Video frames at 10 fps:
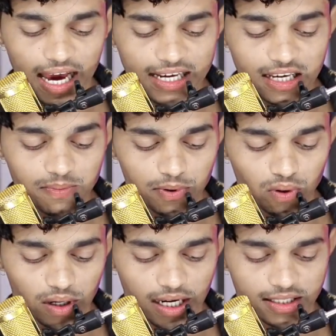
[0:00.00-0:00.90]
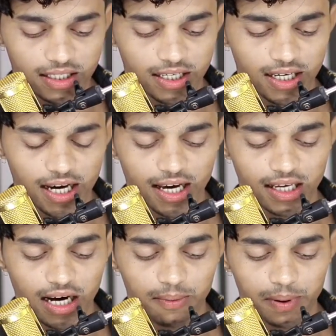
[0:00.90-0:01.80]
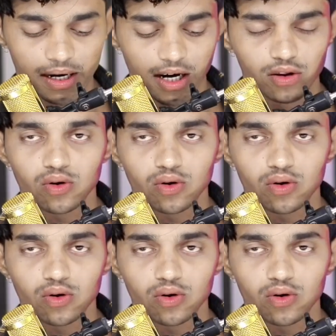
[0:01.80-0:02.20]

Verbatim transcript: ऐसे ही ब्लू कलर से ठीक है यहाँ पर